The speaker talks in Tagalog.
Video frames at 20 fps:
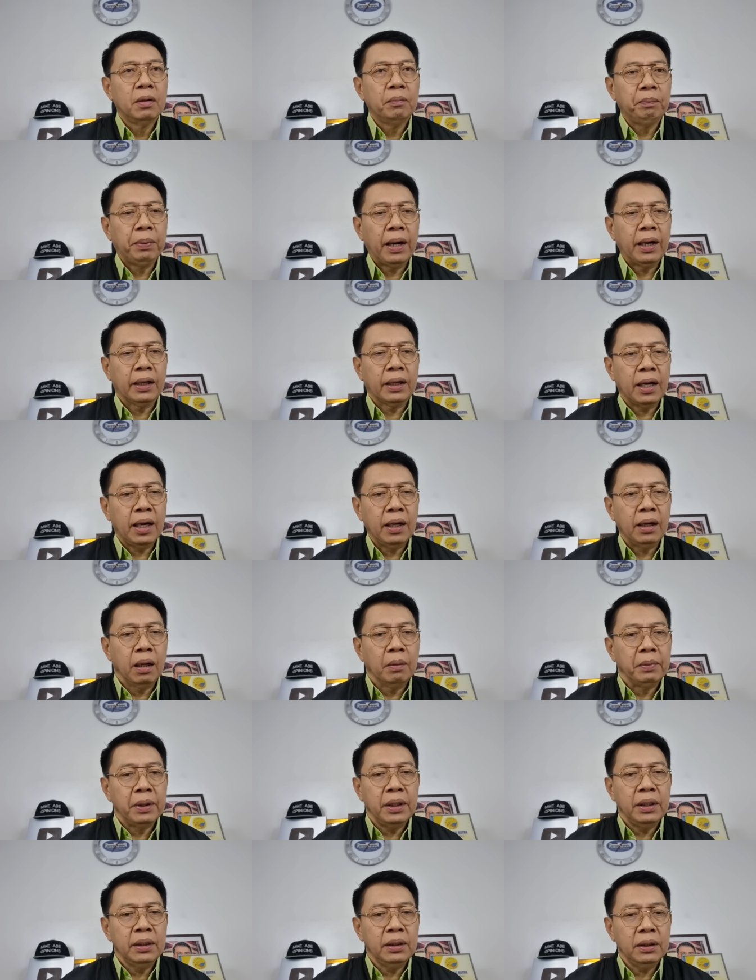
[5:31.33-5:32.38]
para
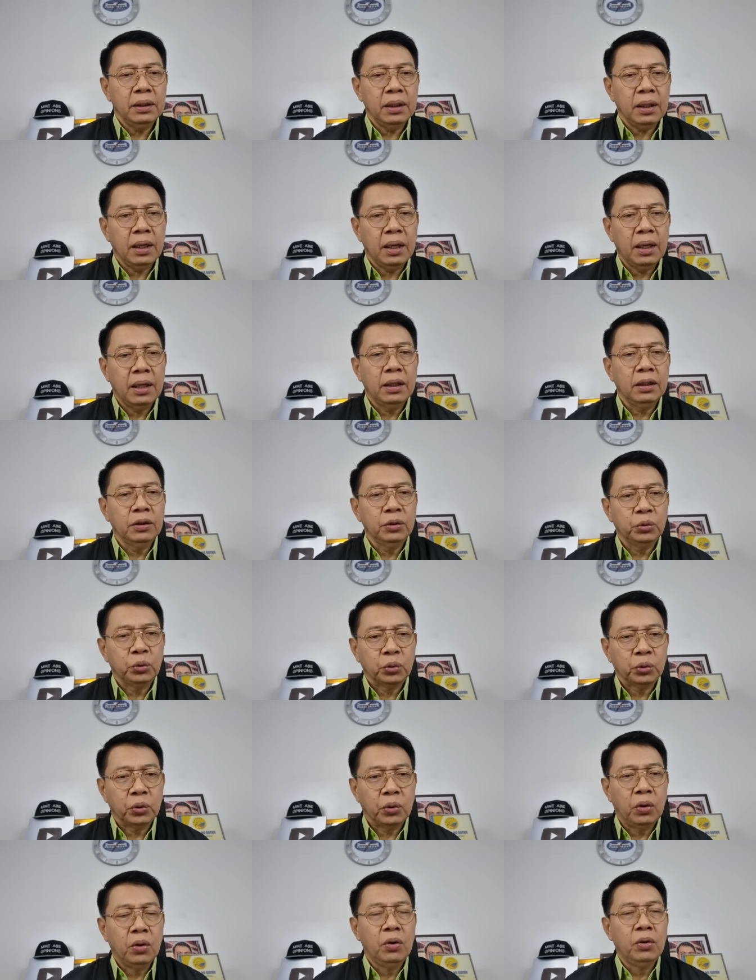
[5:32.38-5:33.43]
alamin ang
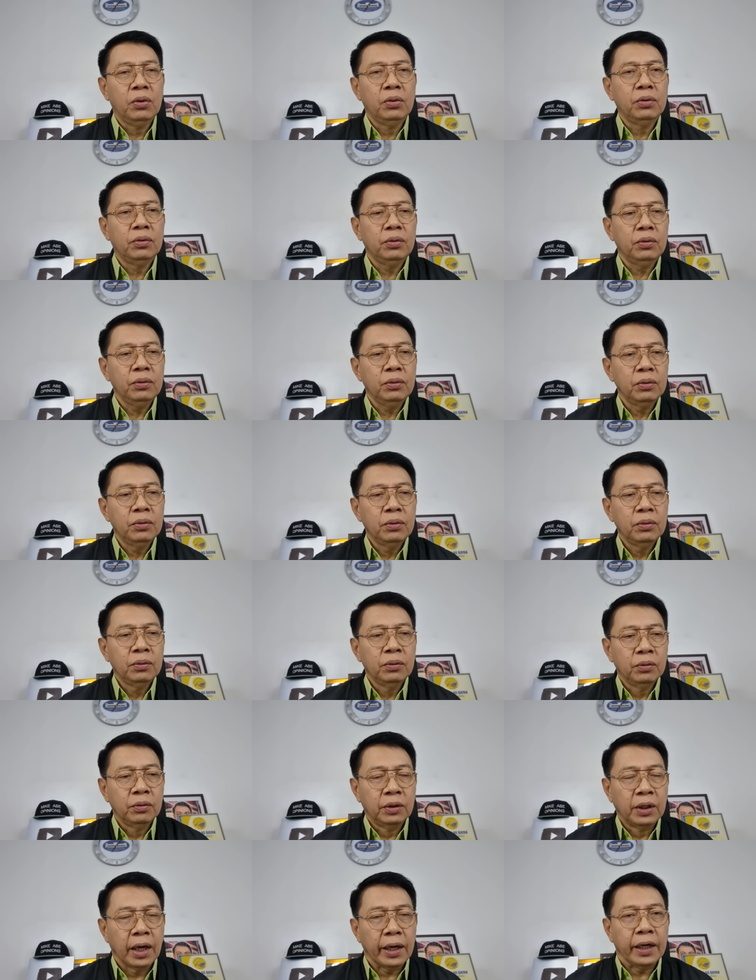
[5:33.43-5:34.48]
totoong
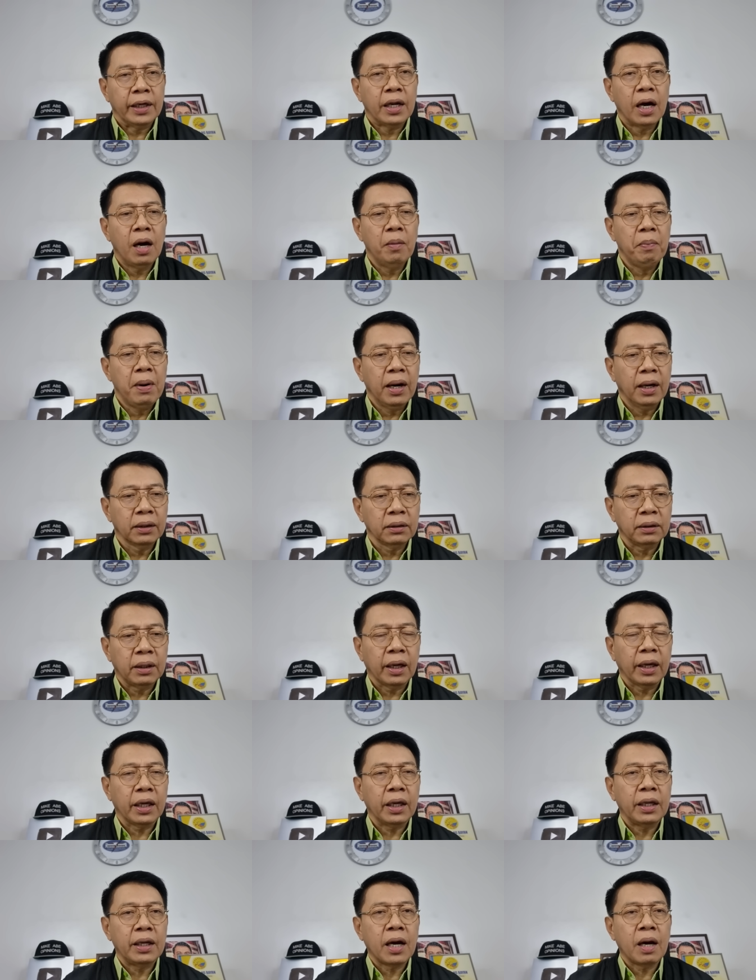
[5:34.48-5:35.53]
nakinabang at
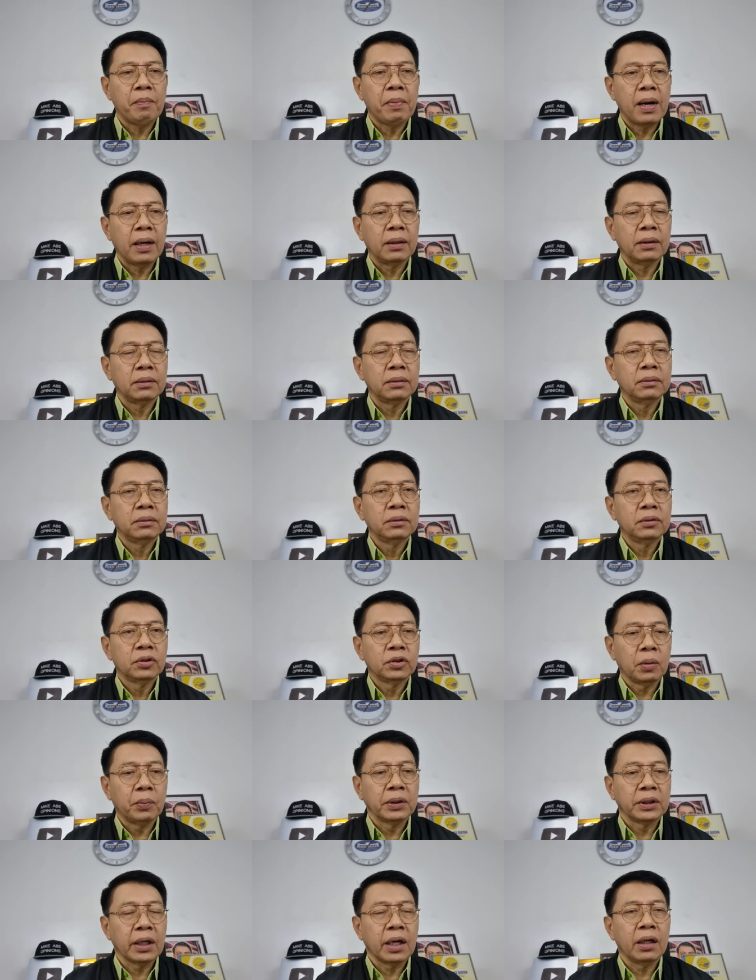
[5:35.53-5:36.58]
nakikinabang
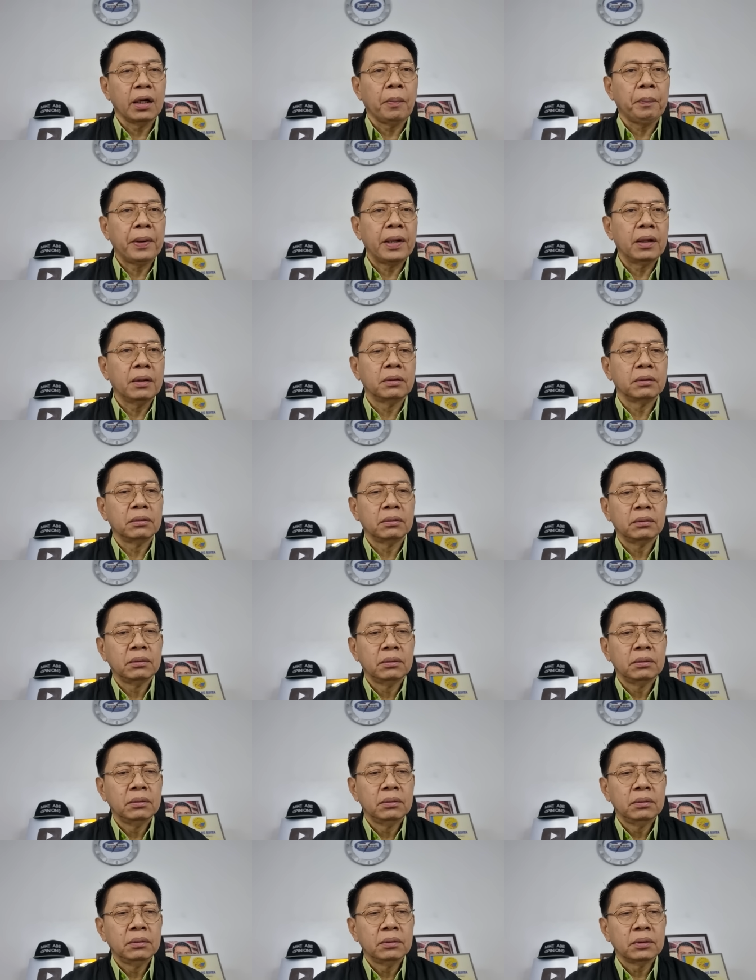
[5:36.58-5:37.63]
sa matagal na panahon.
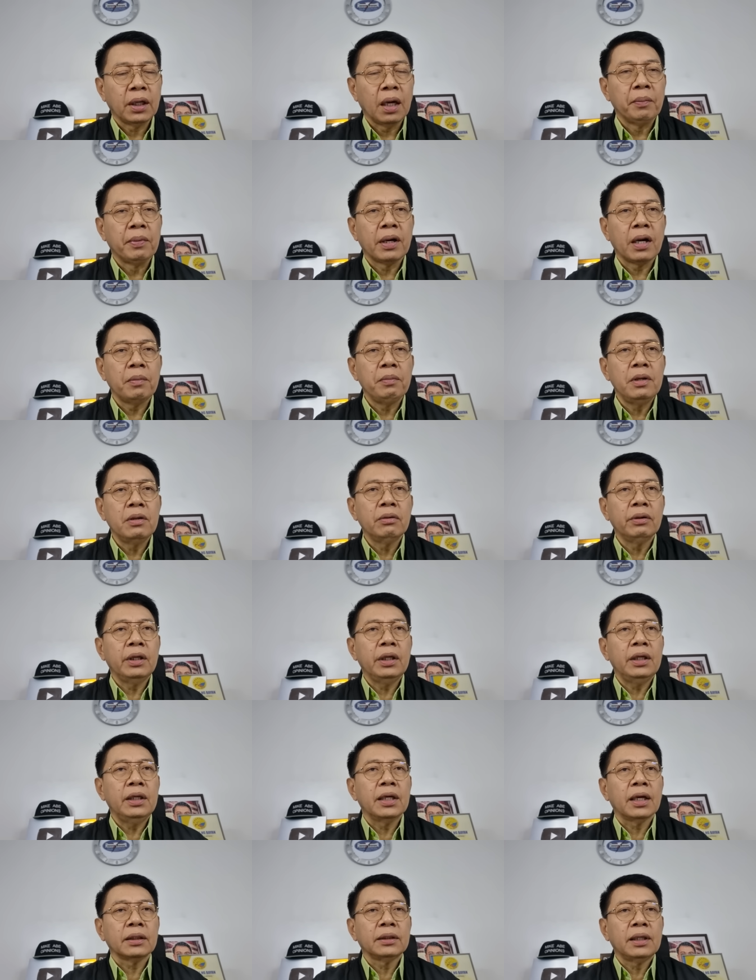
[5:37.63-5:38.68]
Kaya marami hong
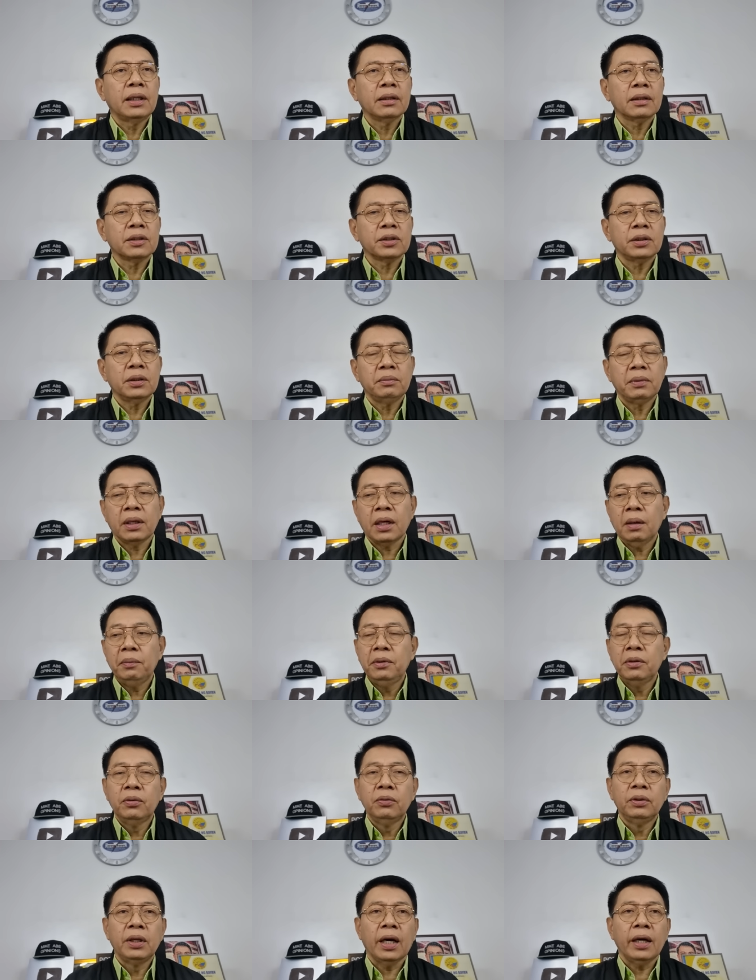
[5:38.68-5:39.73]
iiyak dyan kasi marami
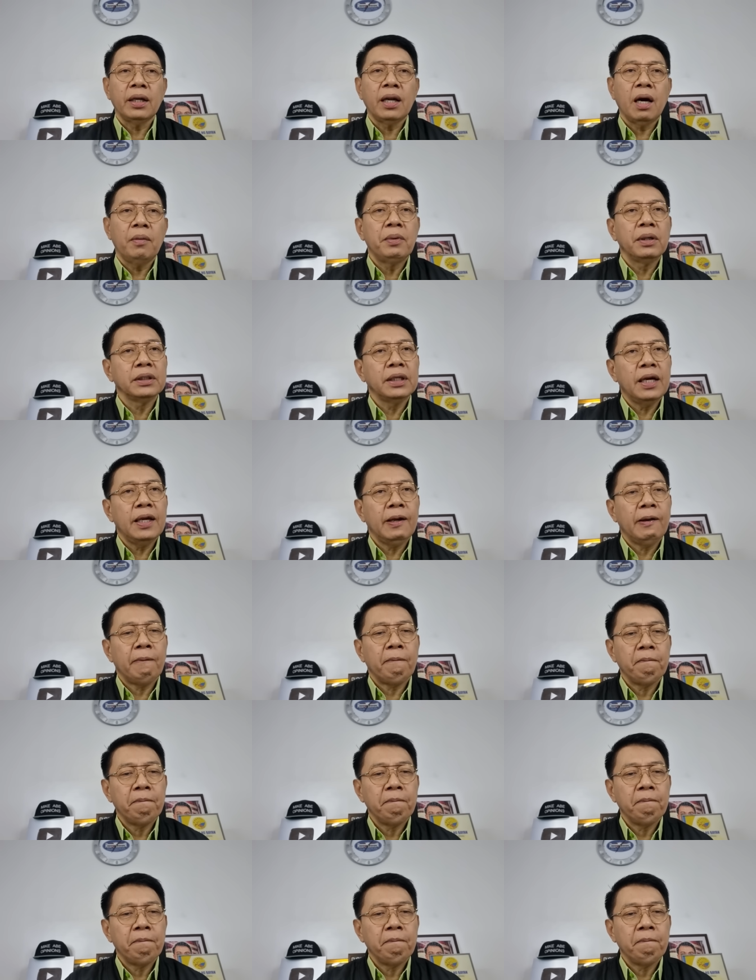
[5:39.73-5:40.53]
hong nakinabang dyan.